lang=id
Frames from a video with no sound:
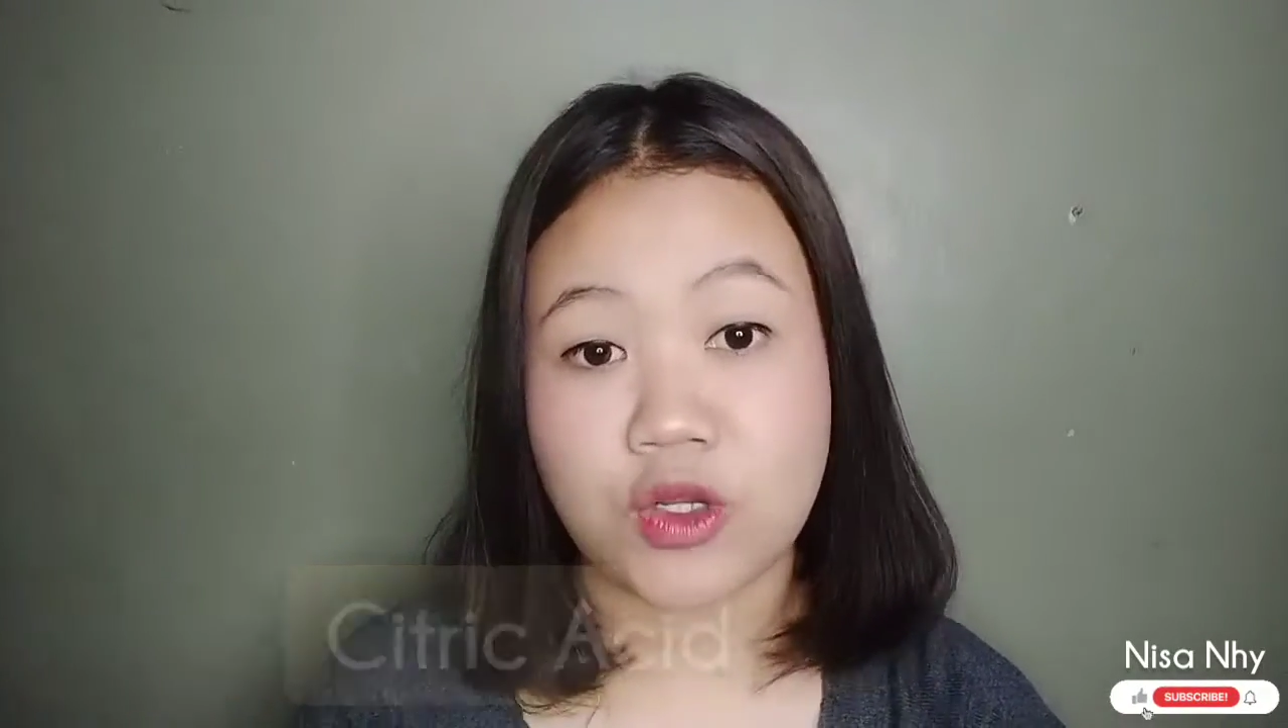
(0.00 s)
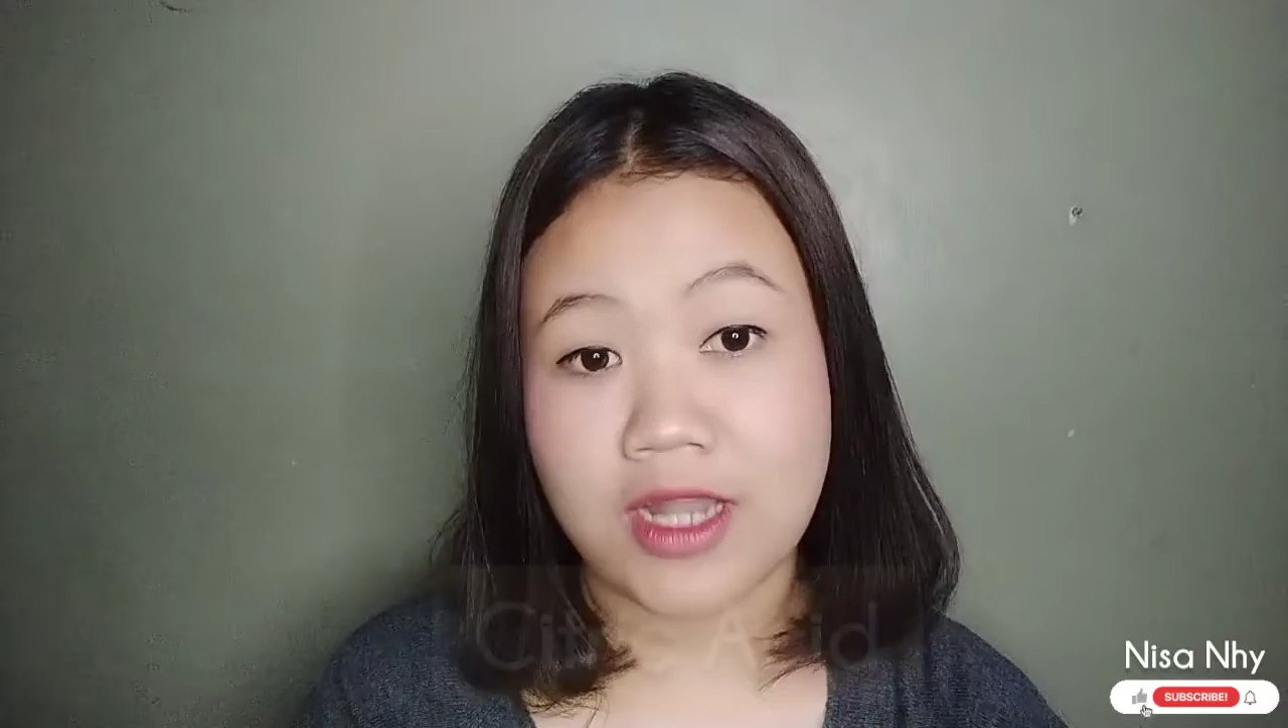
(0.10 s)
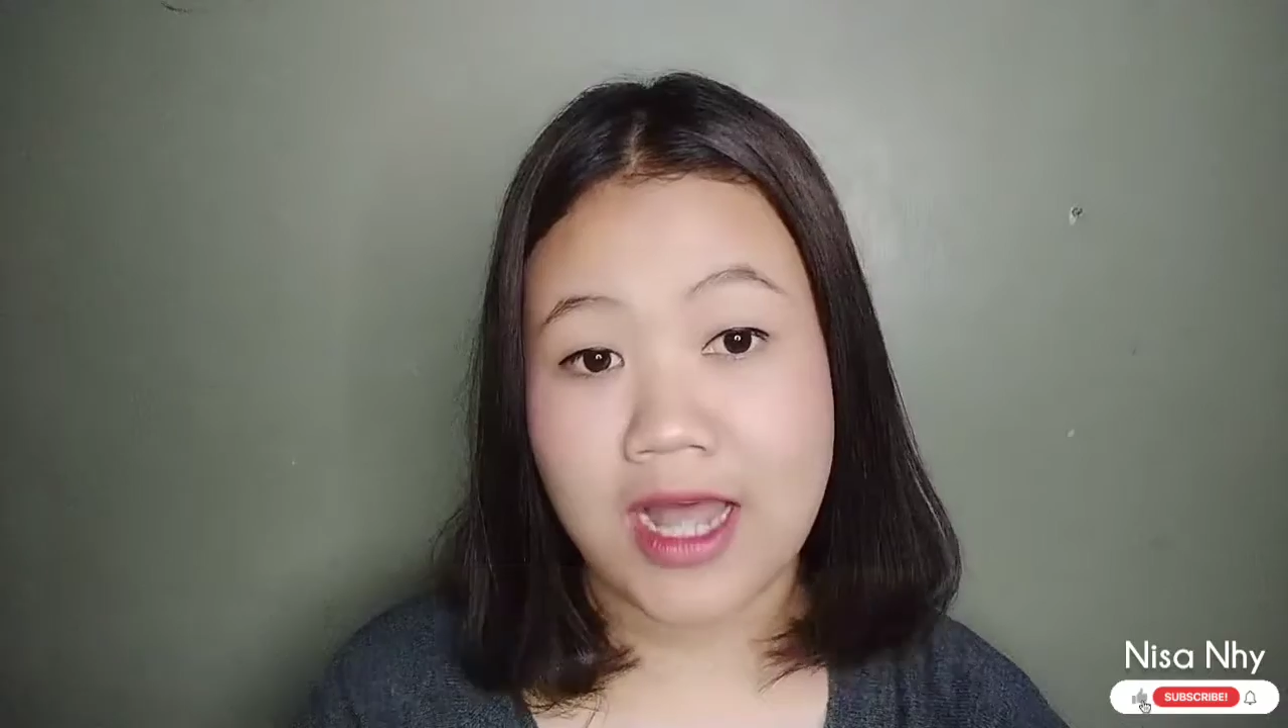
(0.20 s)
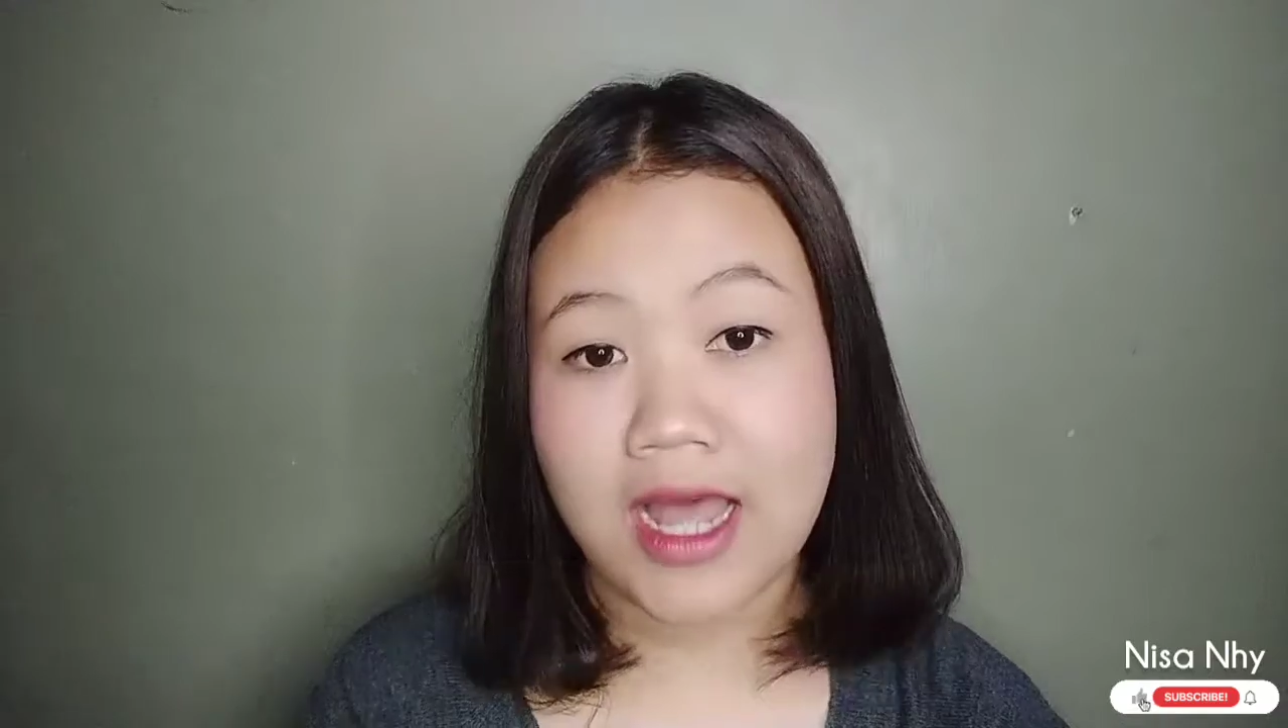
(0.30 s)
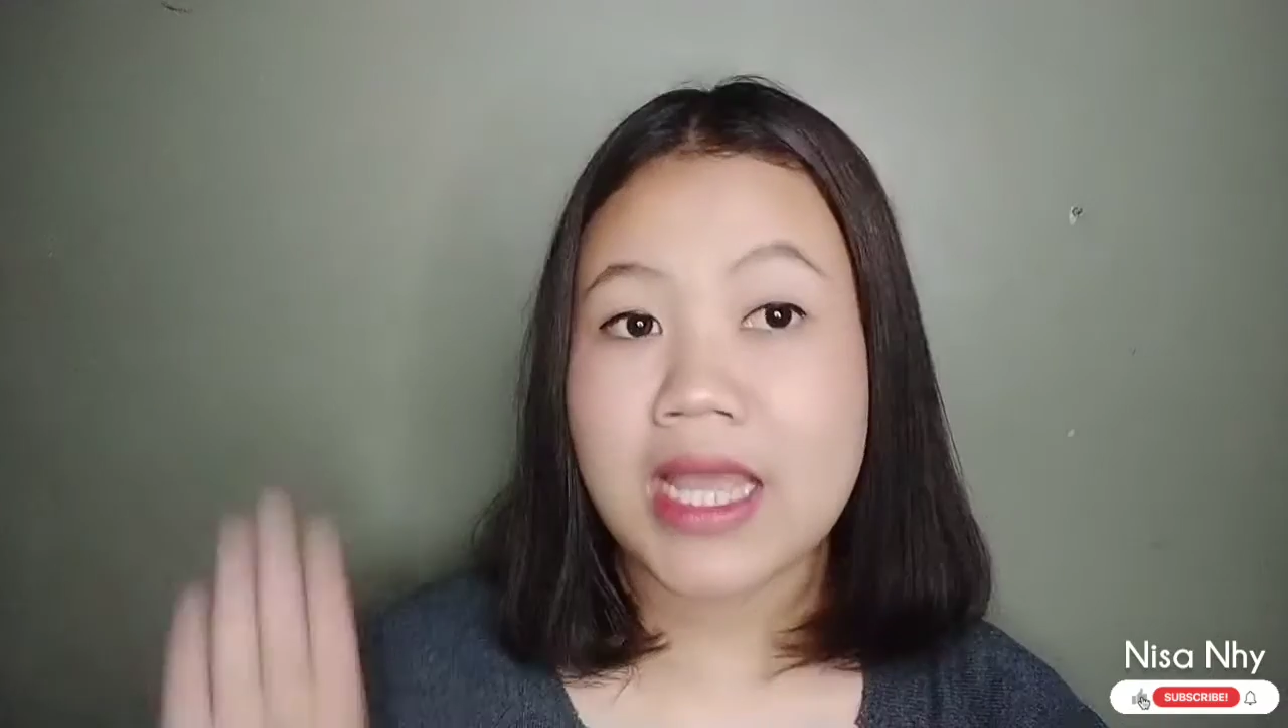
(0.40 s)

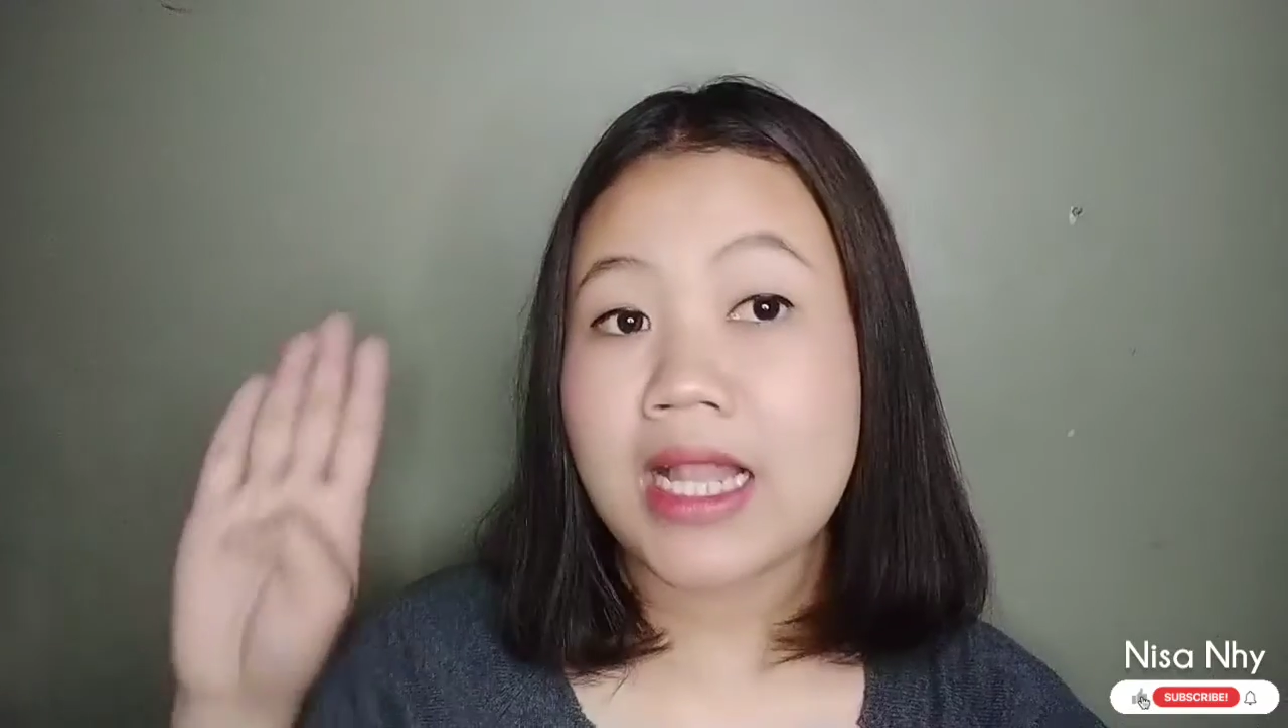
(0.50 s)
noda.